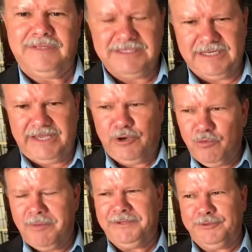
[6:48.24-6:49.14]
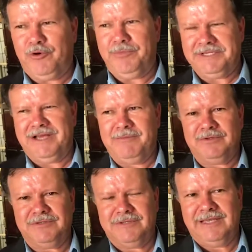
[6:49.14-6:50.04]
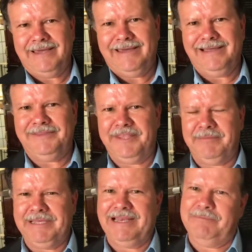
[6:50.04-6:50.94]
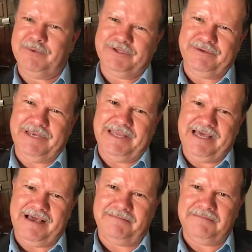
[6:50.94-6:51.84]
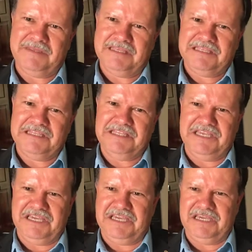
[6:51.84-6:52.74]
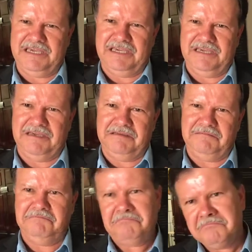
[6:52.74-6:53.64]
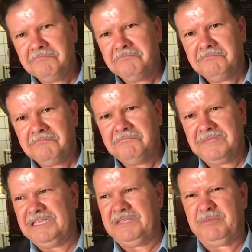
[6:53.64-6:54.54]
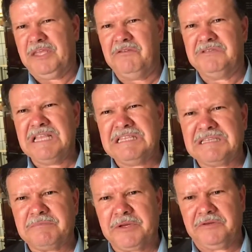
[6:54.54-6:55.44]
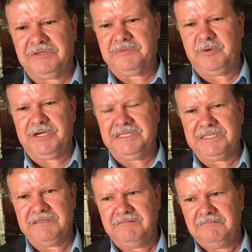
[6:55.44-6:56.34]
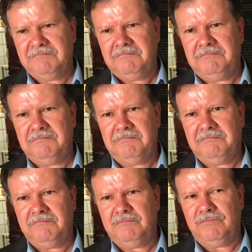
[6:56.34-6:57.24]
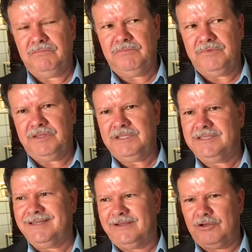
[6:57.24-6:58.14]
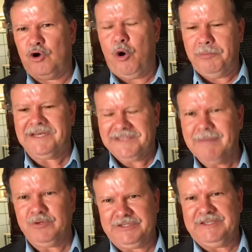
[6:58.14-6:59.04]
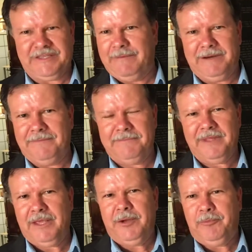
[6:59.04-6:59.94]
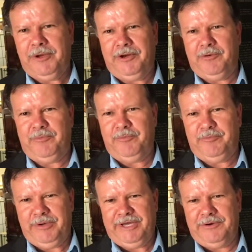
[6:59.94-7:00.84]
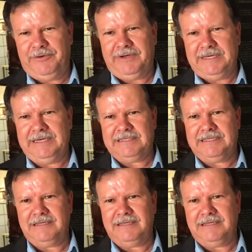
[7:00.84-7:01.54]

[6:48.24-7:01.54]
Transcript: Es decir, en un momento conversamos el tema de la posibilidad de, eh, de despedirlos antes, pero después... Pero si mandó la carta mm, es decir, conversamos ese tema, pues, pero, pero, este...